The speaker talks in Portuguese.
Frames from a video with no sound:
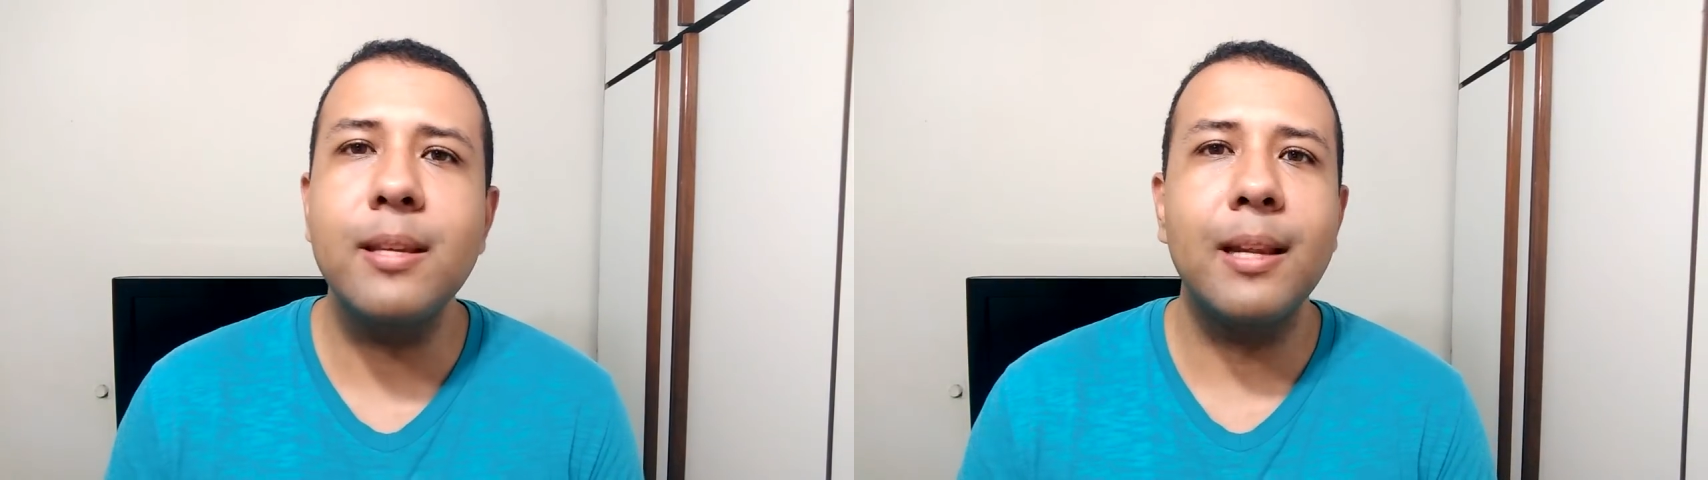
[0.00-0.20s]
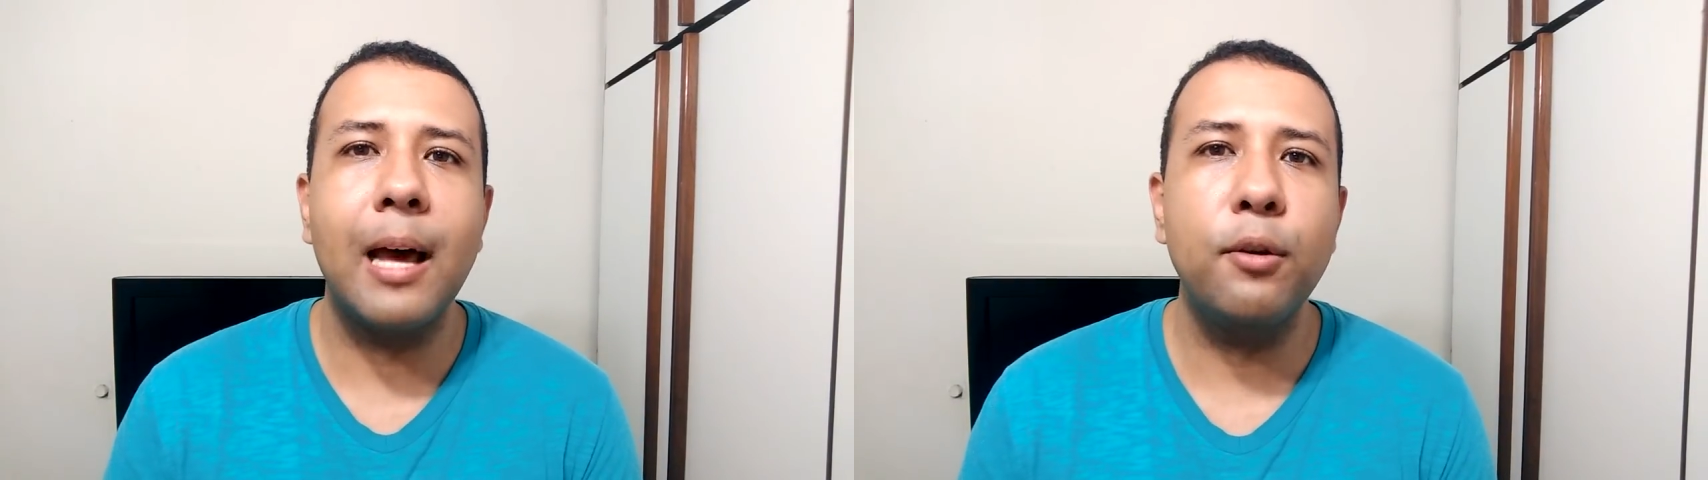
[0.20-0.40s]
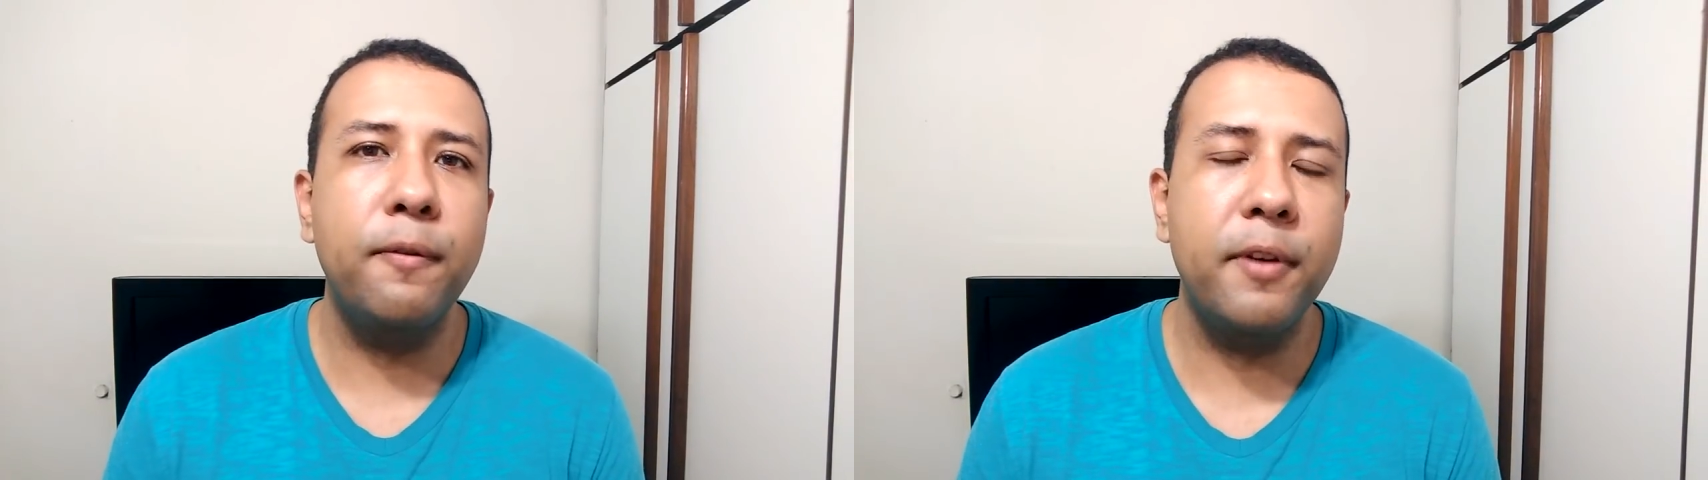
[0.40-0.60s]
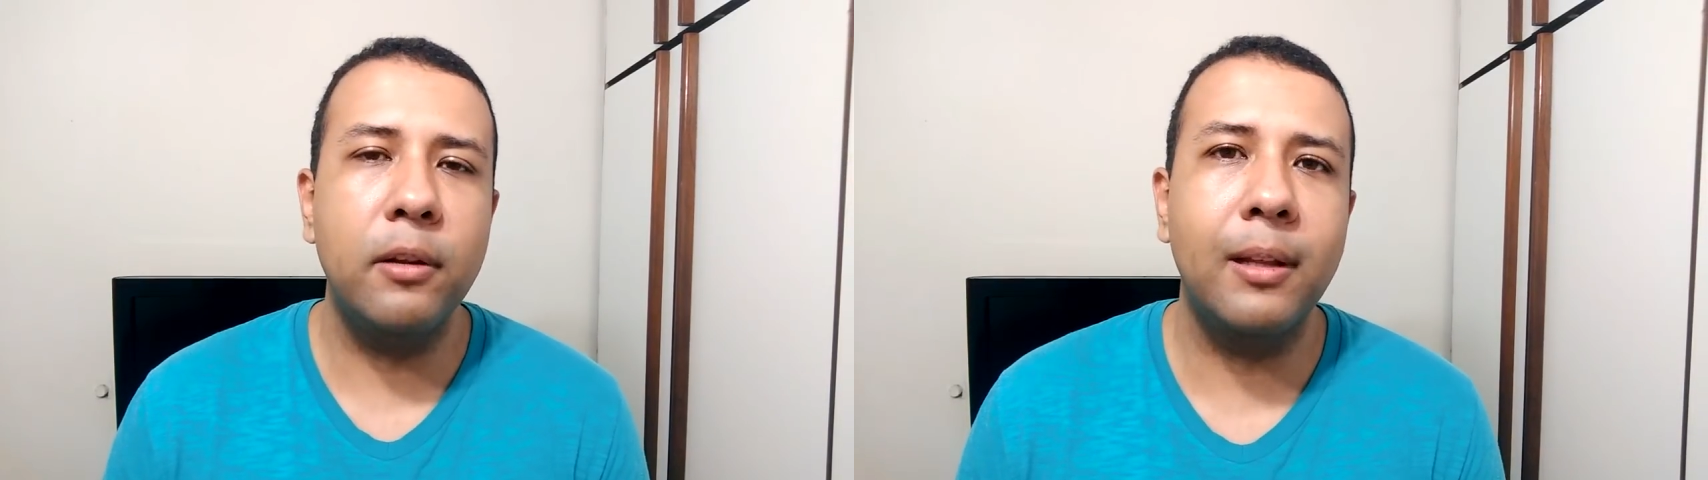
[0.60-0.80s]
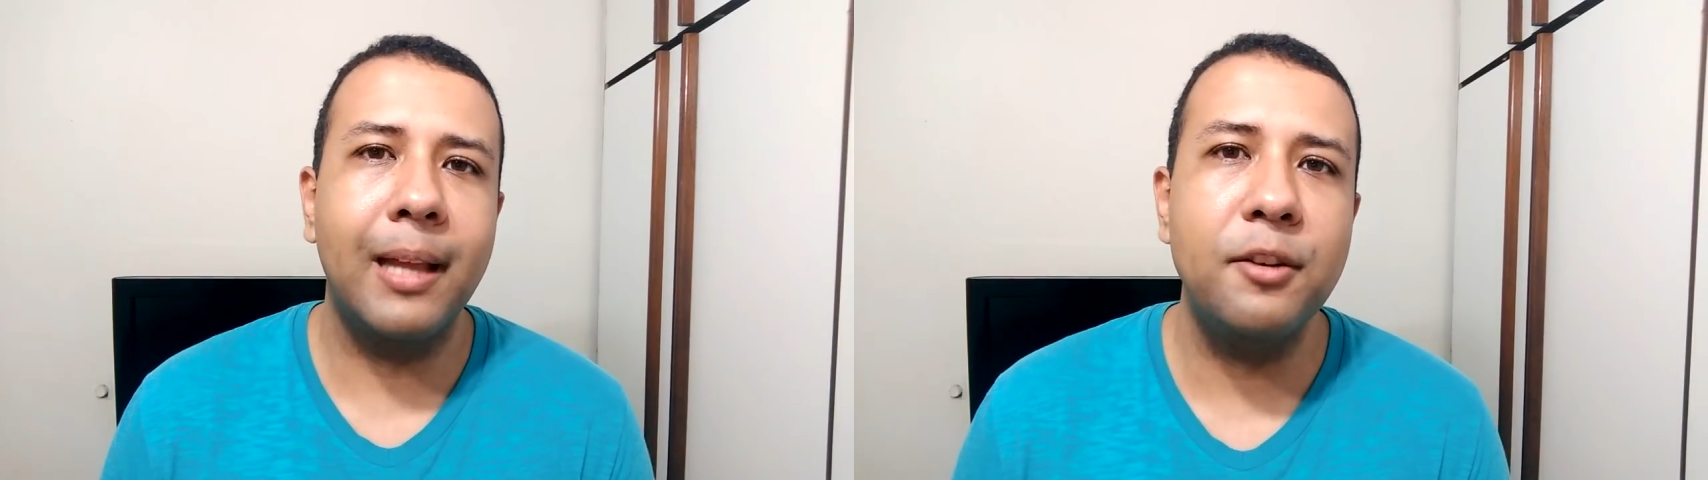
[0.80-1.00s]
cenário que o
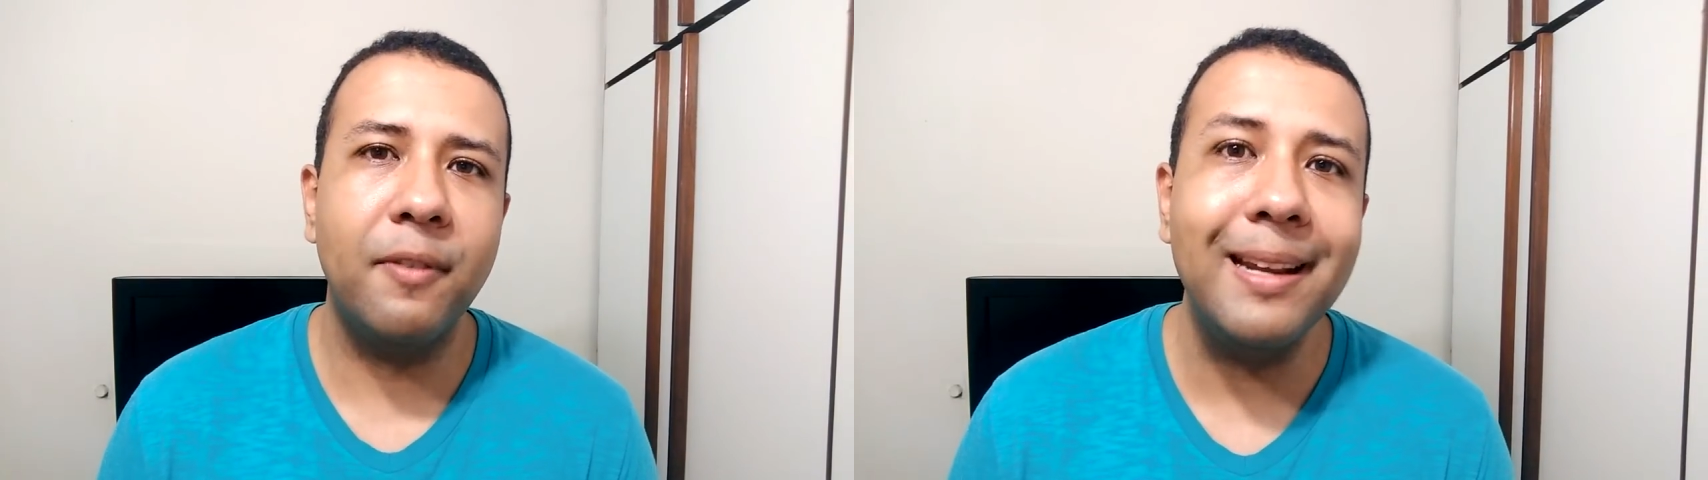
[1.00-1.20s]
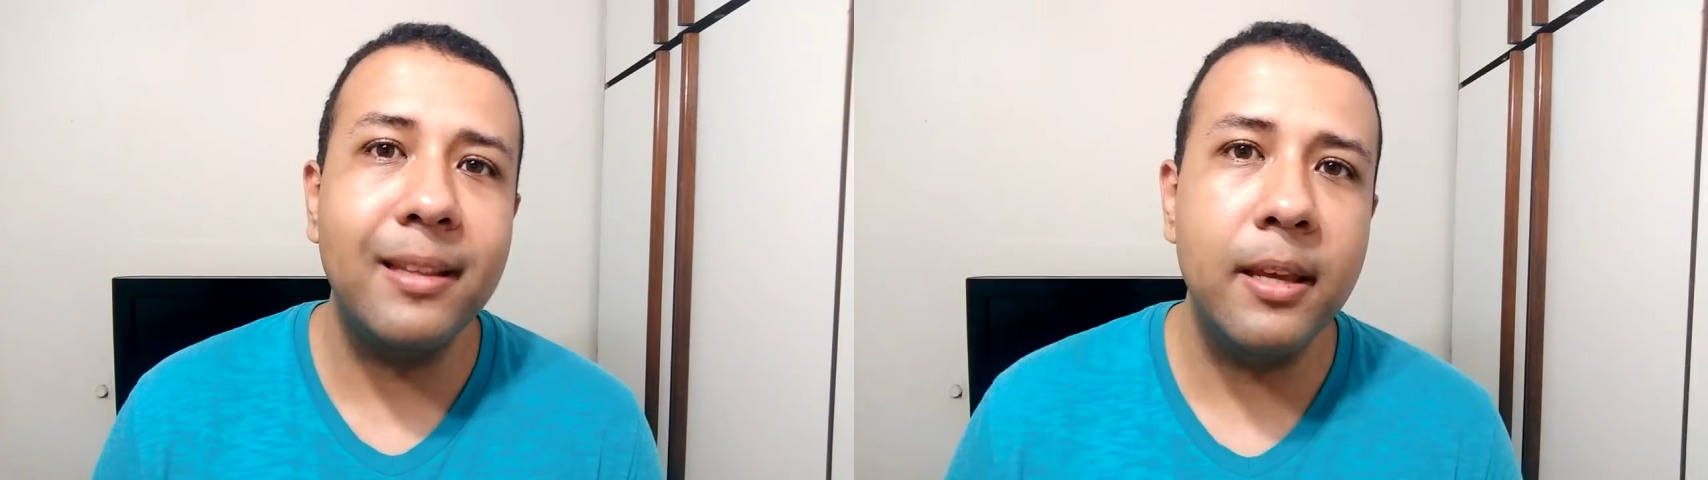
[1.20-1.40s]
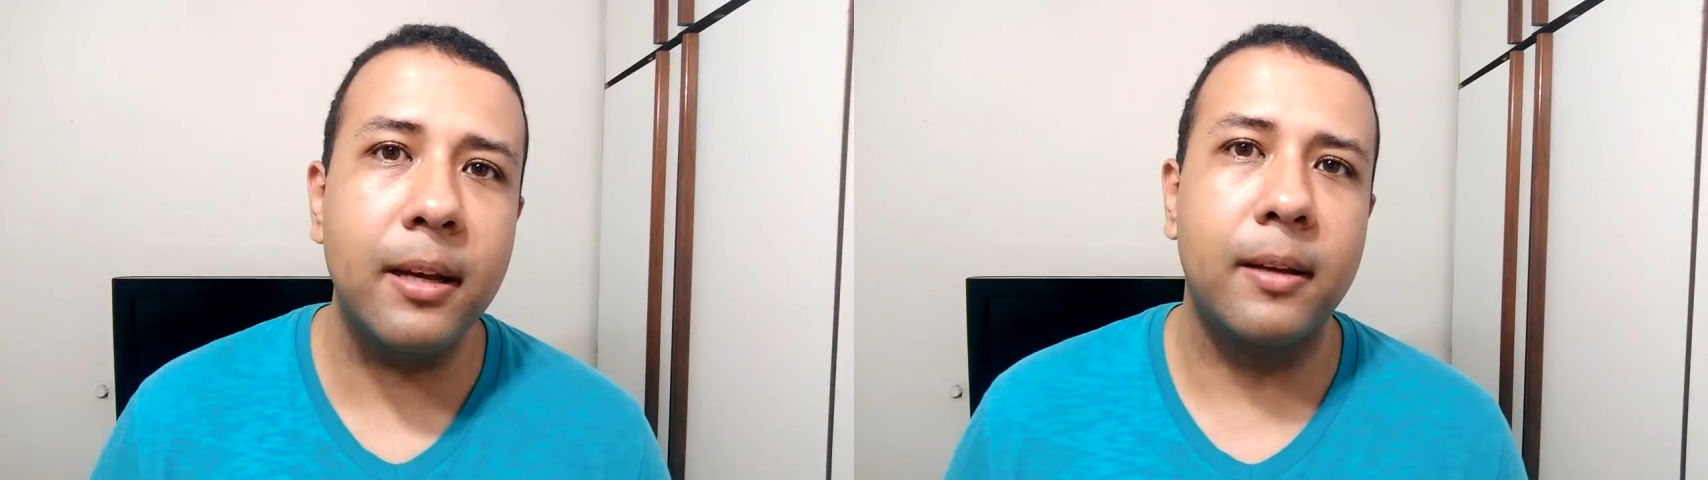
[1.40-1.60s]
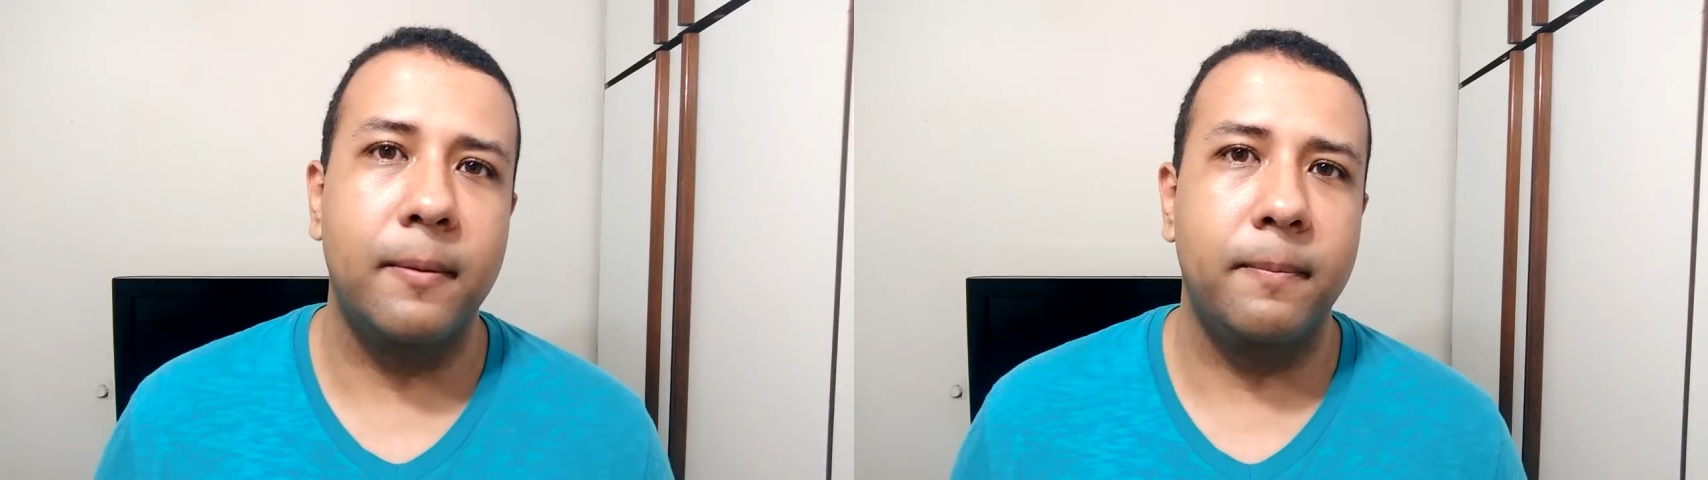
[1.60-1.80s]
Fernando Haddad vai ter.